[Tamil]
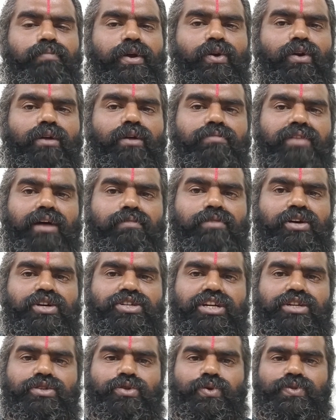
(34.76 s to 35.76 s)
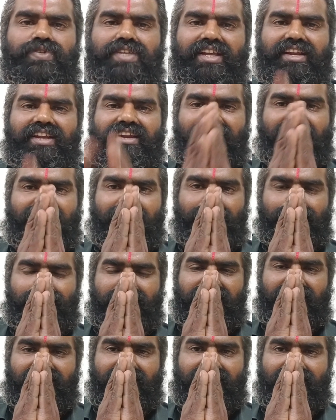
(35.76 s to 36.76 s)
பெருங்குளம் ராமகிருஷ்ணன் ஜோசியரின்
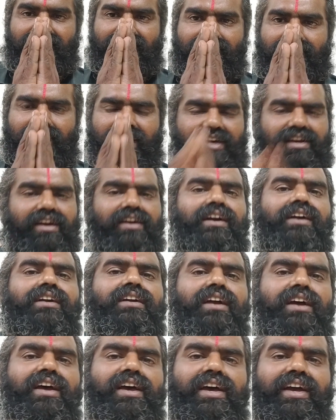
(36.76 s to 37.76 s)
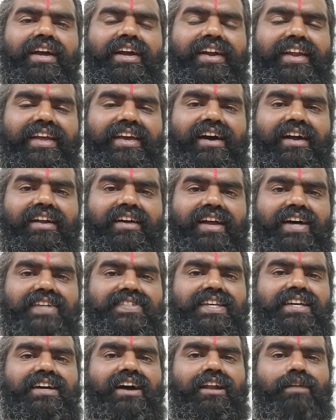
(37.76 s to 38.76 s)
அன்பின் வணக்கங்கள் இன்றைக்கான
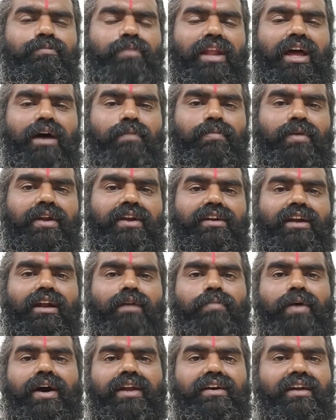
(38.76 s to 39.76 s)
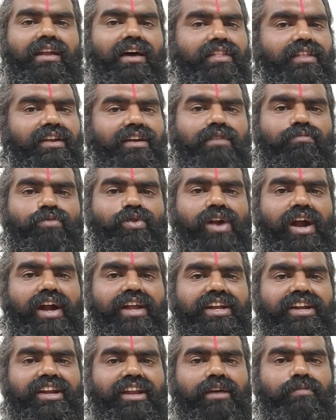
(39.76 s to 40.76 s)
ராசிக்கான பலாபலன்களை பார்க்கலாம் அதற்கு முன்னாடி
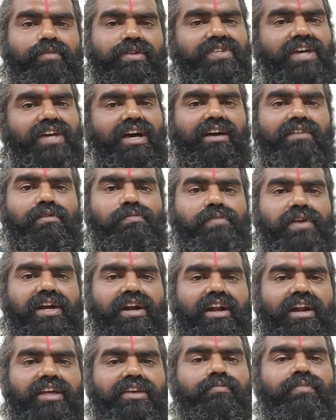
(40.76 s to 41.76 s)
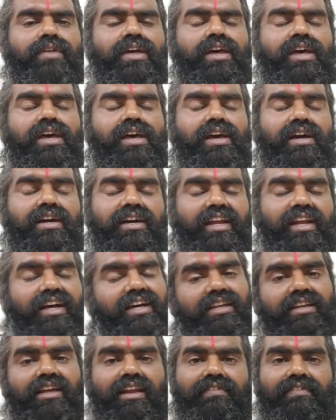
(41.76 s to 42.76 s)
இன்றைய பஞ்சாங்க விவரங்களையும்
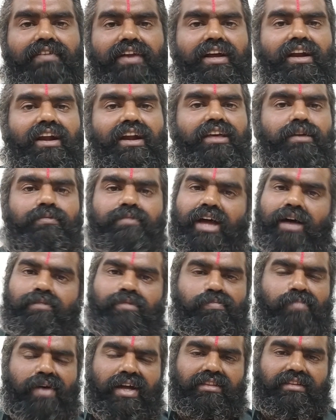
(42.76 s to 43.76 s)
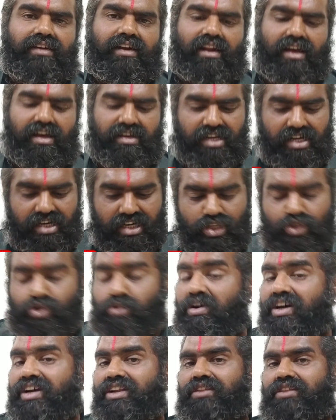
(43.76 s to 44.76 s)
கிரக நிலவரங்களையும் நாம் பார்த்துடலாம் இன்று
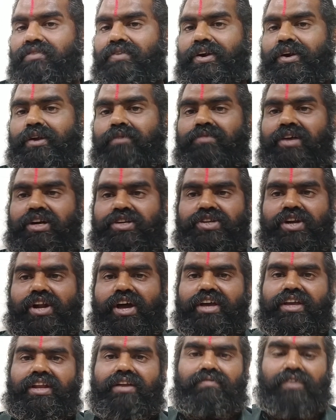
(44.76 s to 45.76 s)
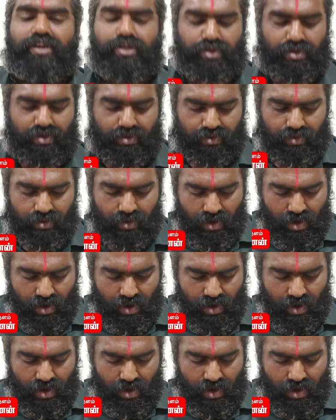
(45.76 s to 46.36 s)
சுபகிருது வருடம் தட்சிணாயனம் வருஷருது